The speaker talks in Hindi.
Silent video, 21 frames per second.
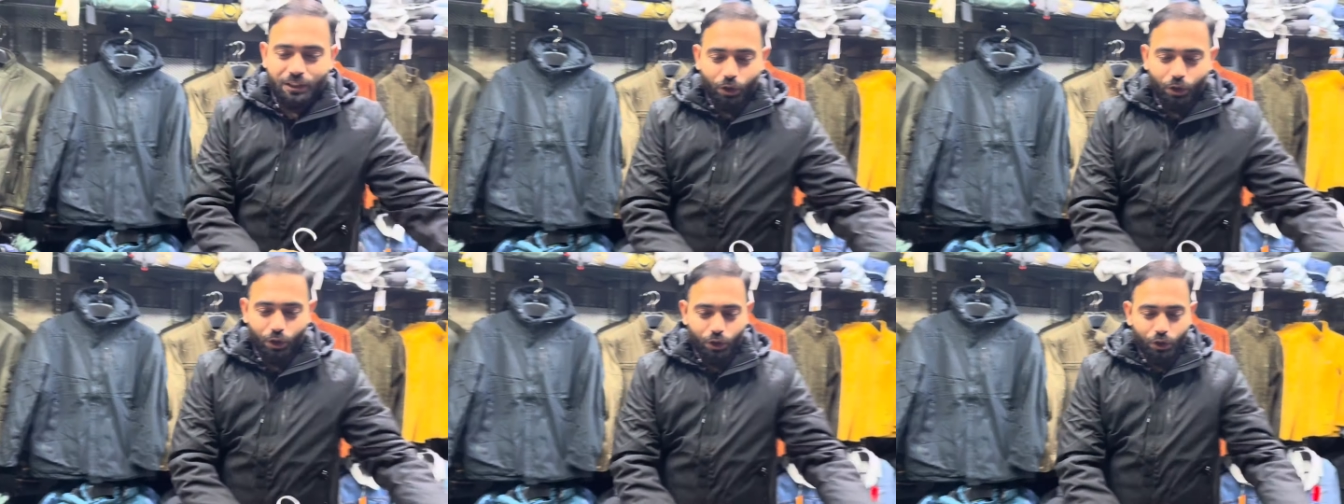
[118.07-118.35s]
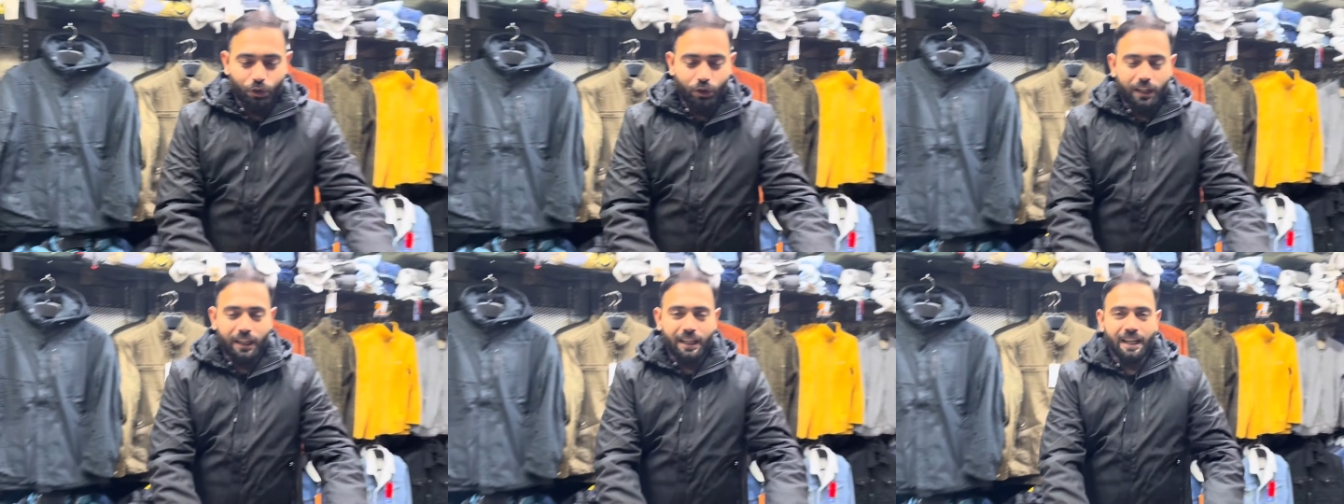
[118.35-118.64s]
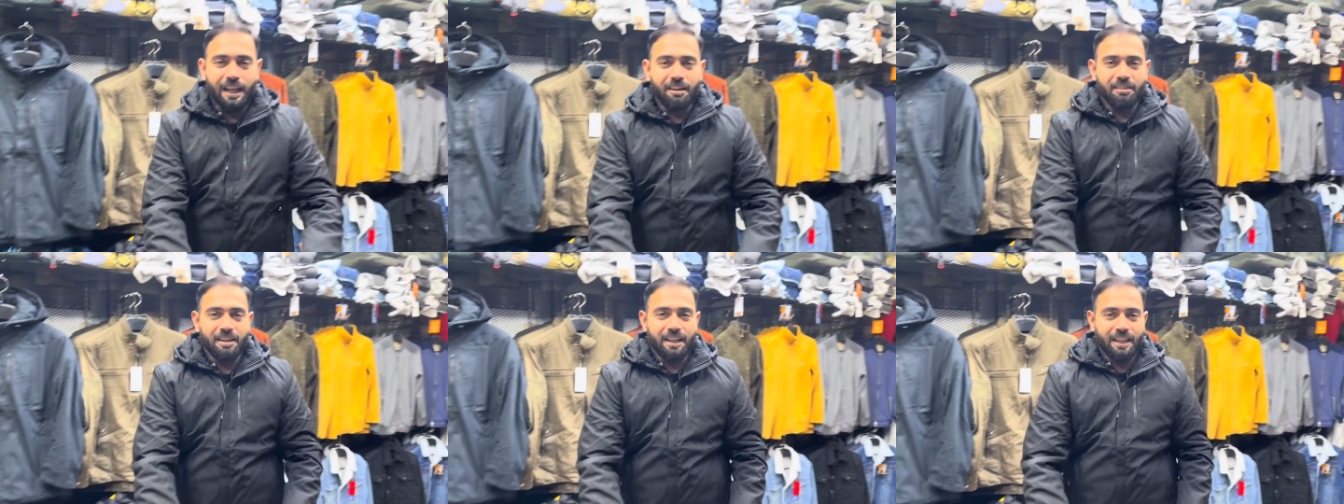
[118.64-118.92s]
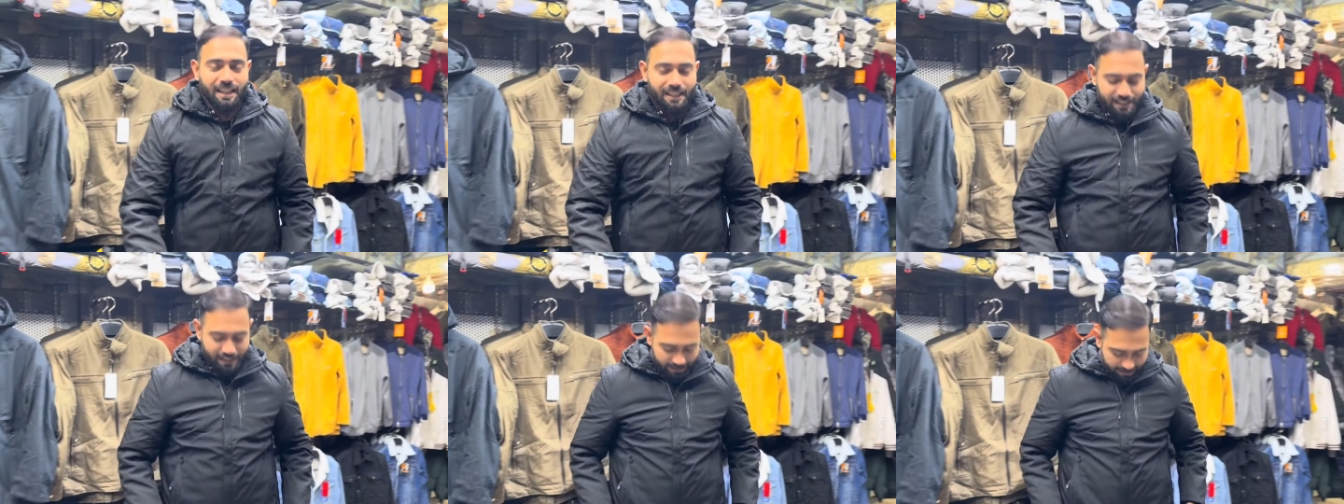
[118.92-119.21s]
और यूनिक लेवल
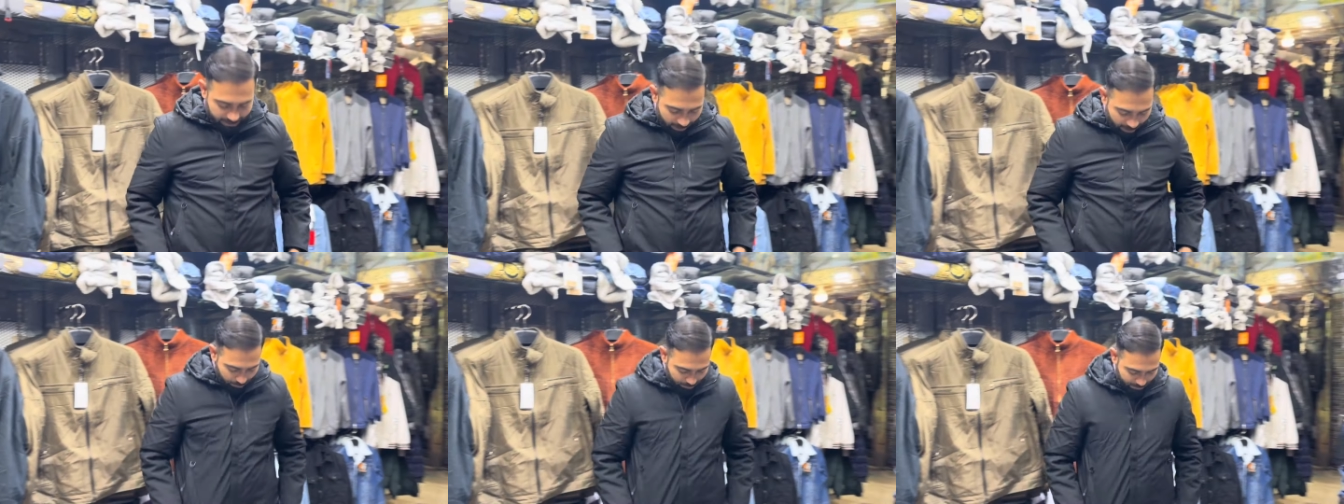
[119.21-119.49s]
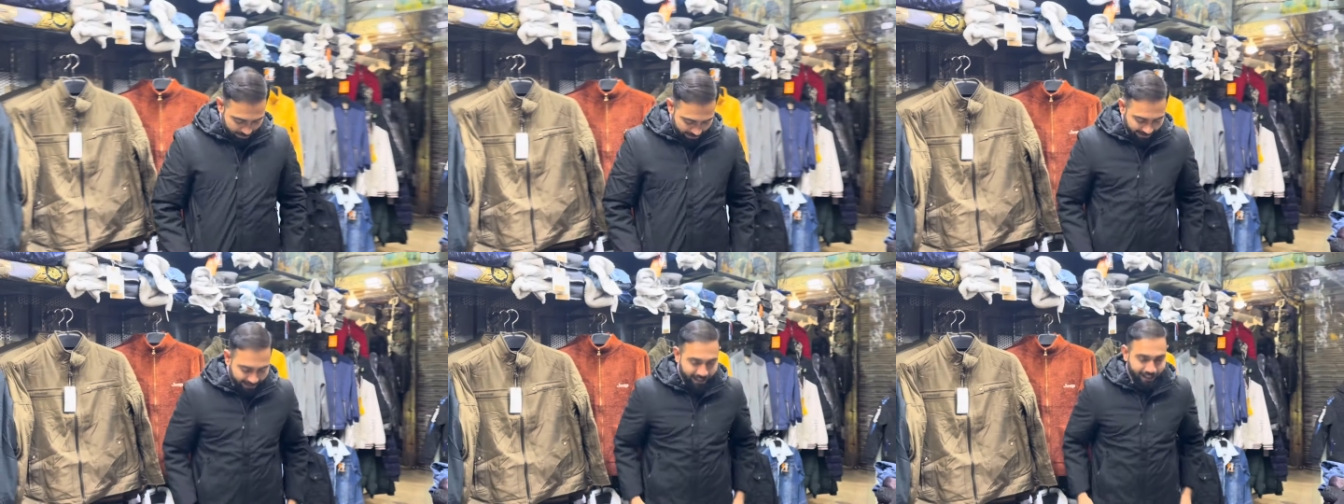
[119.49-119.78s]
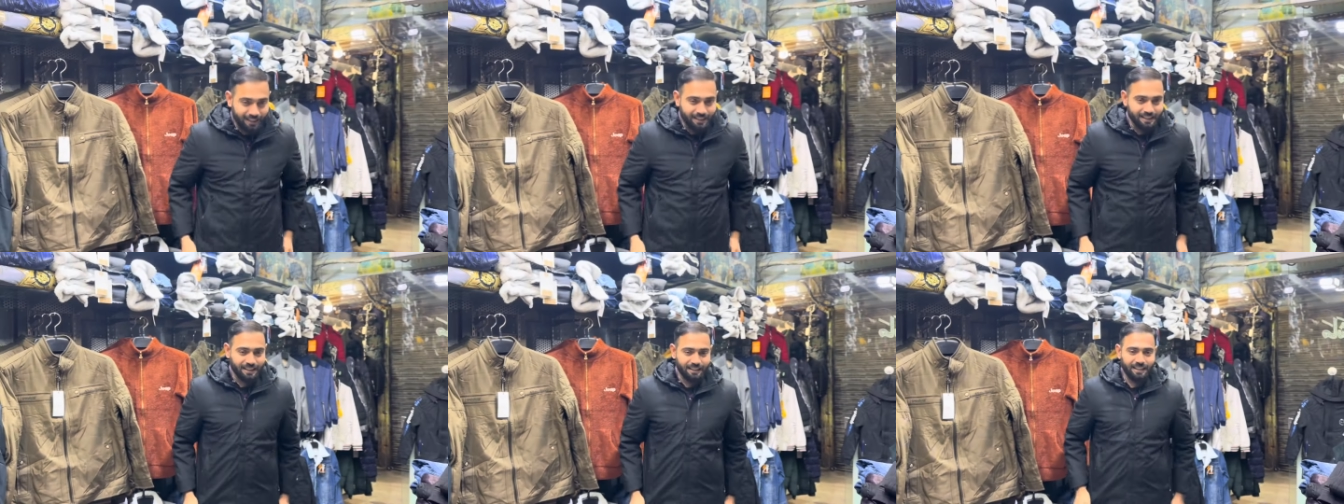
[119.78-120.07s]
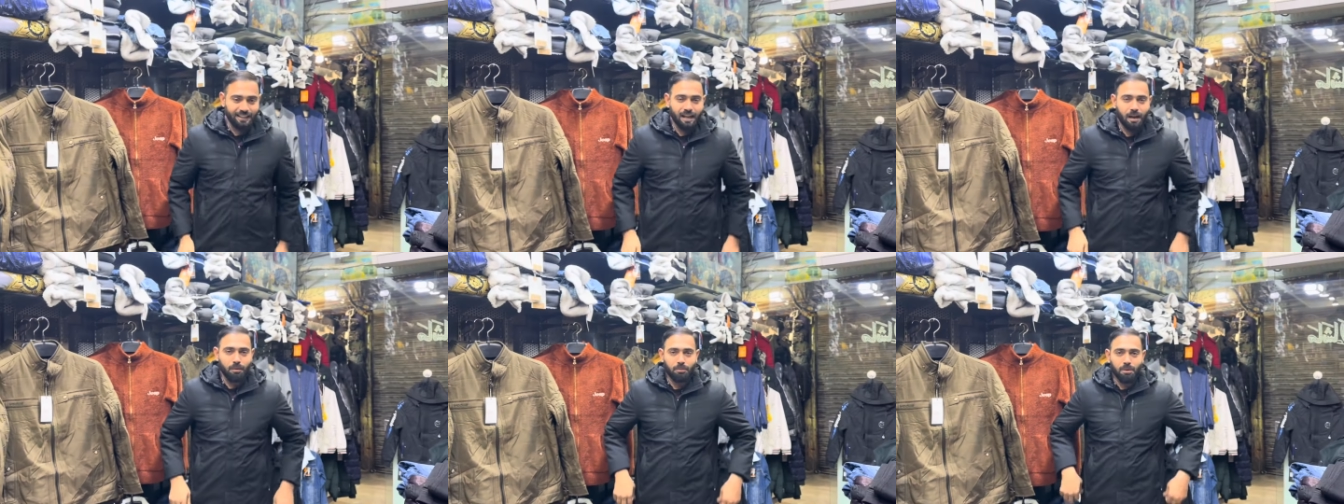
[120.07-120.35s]
की चीजें आप चेक कर सकते
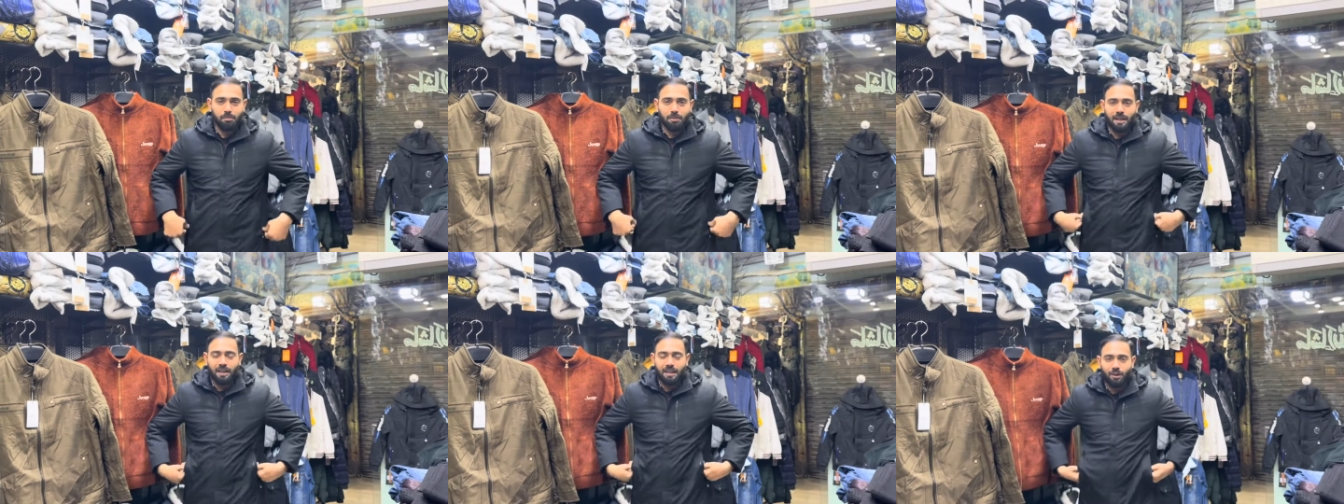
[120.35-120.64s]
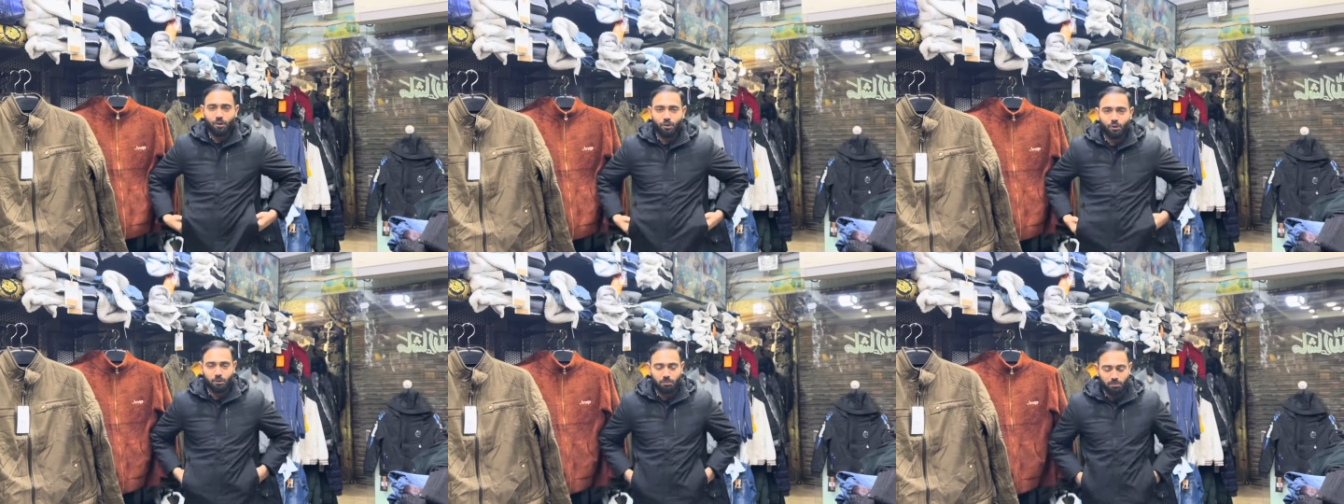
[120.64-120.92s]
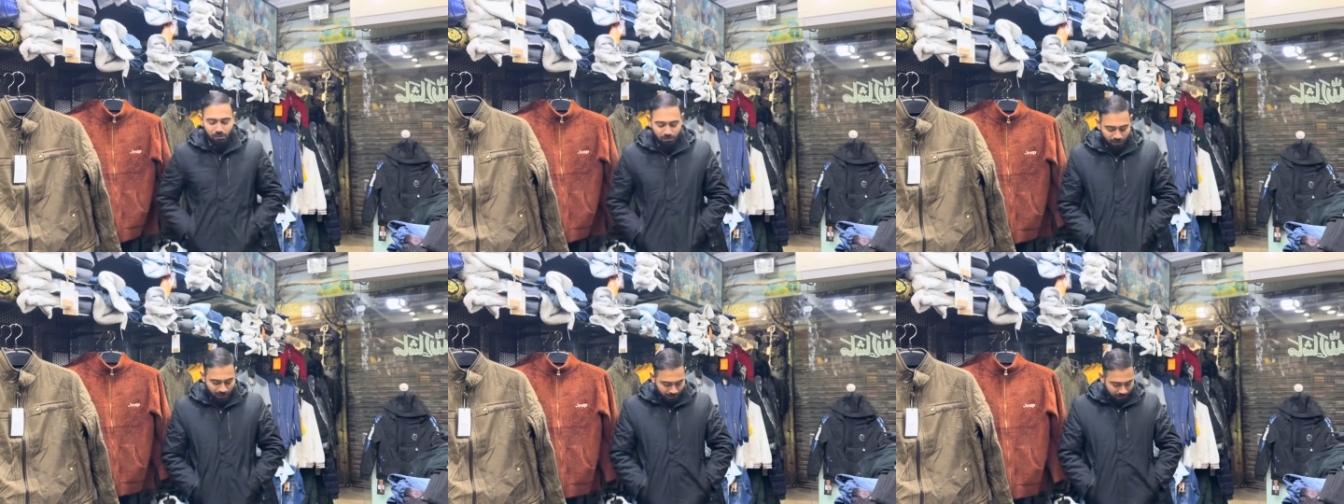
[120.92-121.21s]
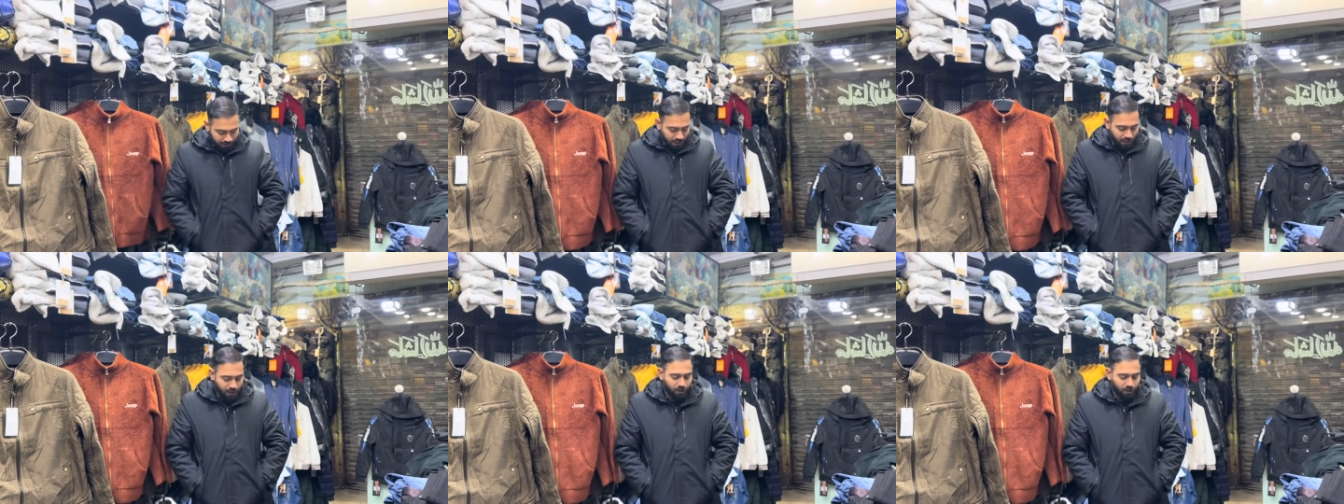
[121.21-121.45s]
हैं आपके भाई ने खुद भी वेयर किया